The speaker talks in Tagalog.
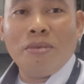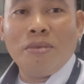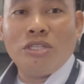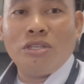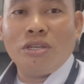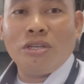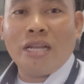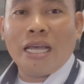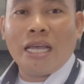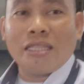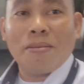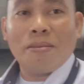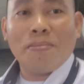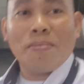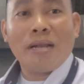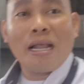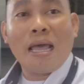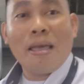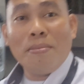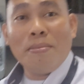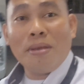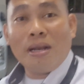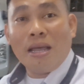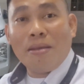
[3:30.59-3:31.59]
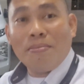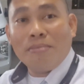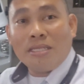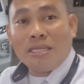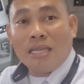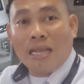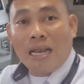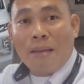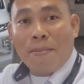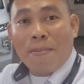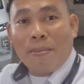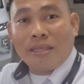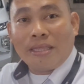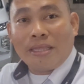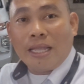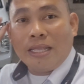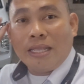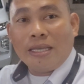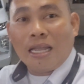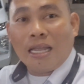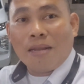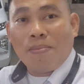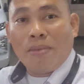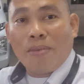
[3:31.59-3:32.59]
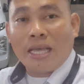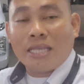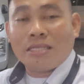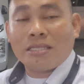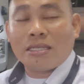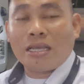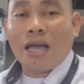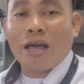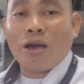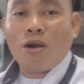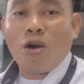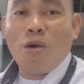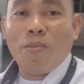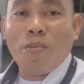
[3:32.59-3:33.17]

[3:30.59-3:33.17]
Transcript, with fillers: Uh, comment lang kayo sa comment section para ma-assist ko,